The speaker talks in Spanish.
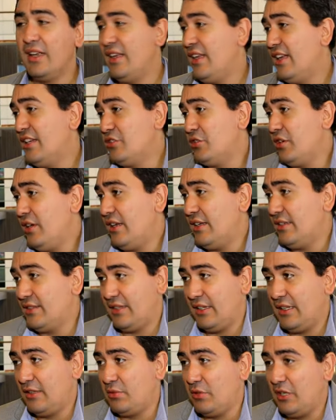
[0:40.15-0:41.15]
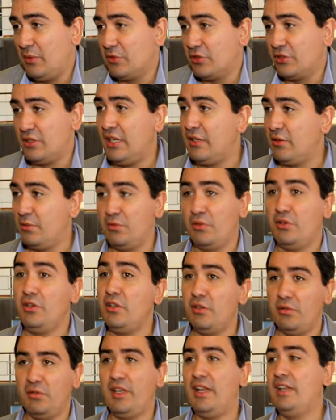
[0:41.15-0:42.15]
Y eso es el turismo social,
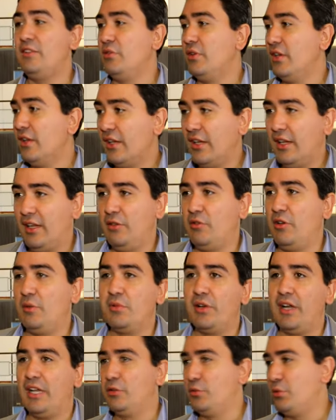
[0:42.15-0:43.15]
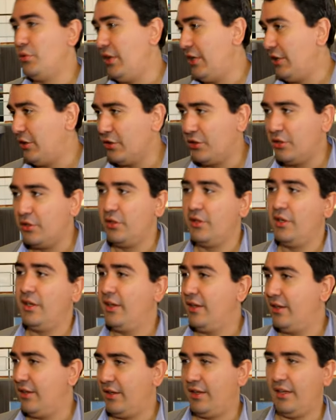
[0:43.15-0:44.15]
no es, el turismo gratuito.
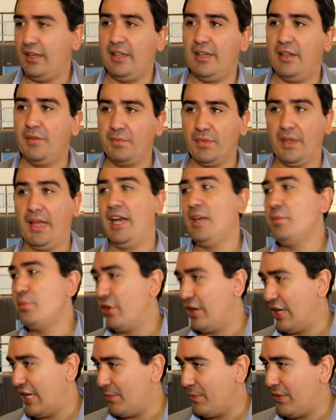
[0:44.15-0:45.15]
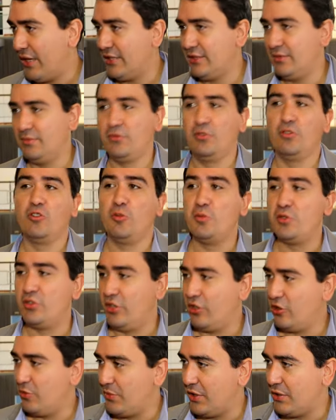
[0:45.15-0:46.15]
Eh, este, hay programas, conozco
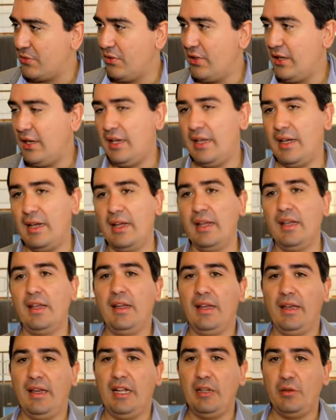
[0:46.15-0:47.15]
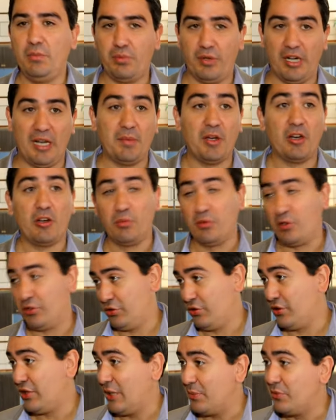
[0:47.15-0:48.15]
comisiones con mi escuela, hay programas como
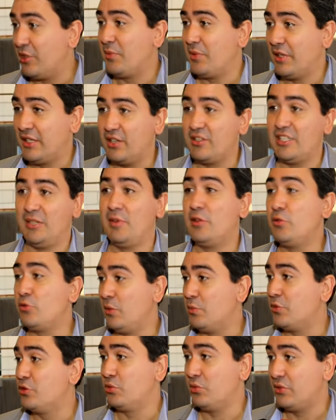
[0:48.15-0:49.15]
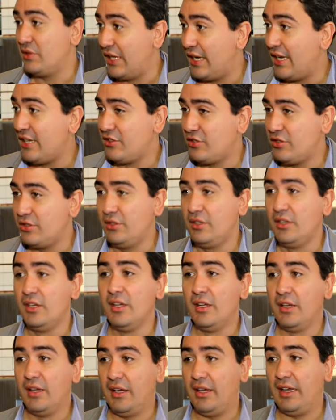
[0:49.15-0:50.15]
nosotros tenemos en el Ministerio, se llama Turismo es un Derecho,
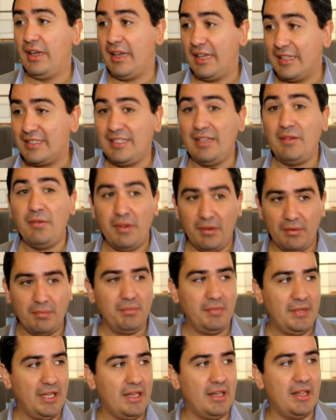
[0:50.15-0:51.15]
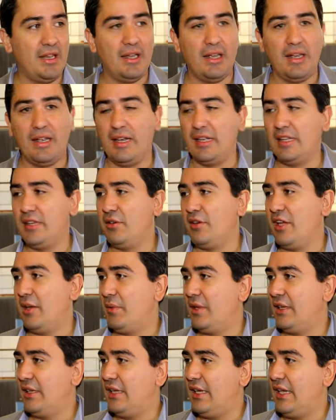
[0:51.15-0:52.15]
eh, que sí tiene este,
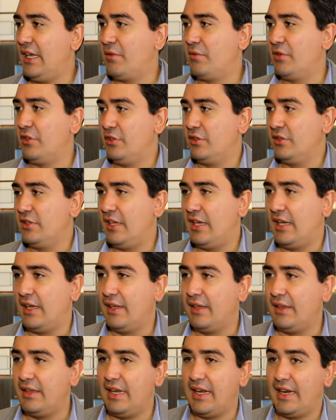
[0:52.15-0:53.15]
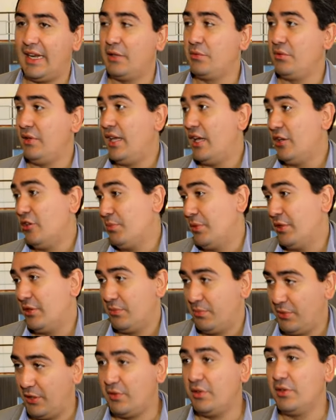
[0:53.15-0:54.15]
obviamente la cuestión de la, gratuidad, ¿no?
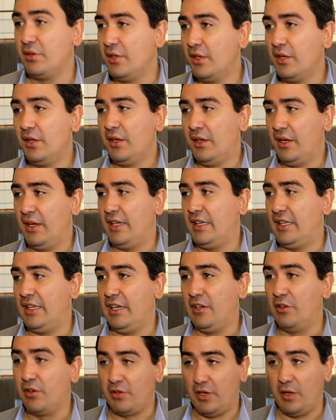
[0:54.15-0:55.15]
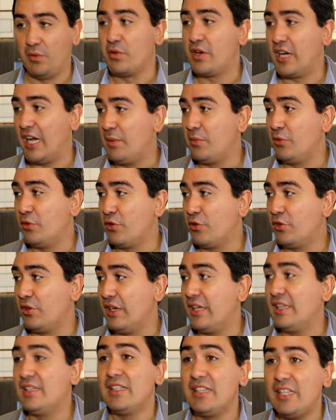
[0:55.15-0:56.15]
pero, pero bueno, este, lo que buscamos
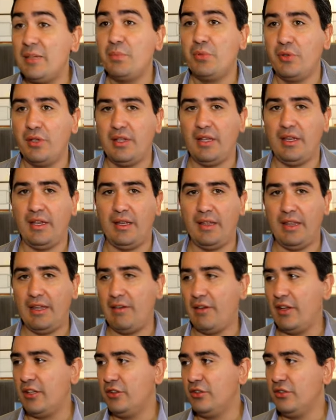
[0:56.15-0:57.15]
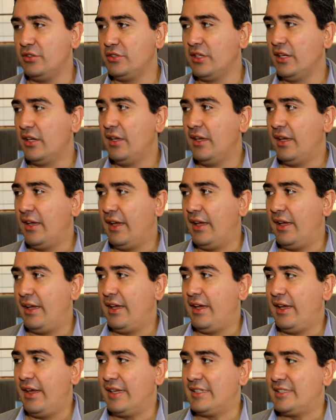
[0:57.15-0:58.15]
con este tipo de, eventos
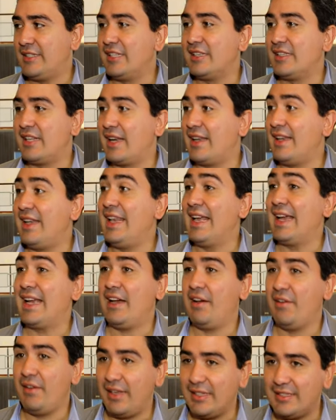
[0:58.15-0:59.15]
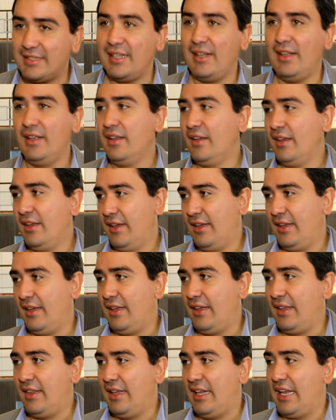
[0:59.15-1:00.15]
eh, es entrar en la cabeza
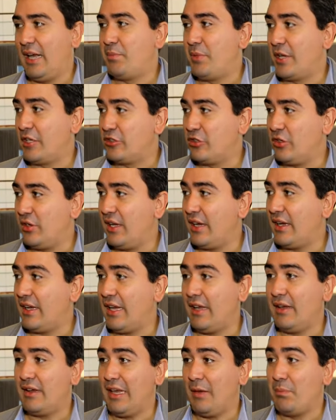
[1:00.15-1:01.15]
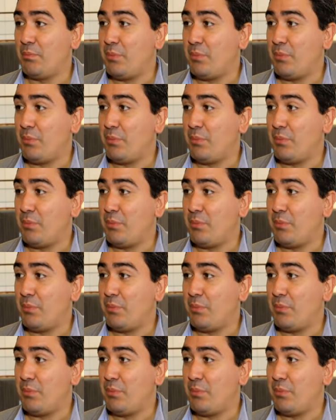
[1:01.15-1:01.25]
eh, de las personas que, que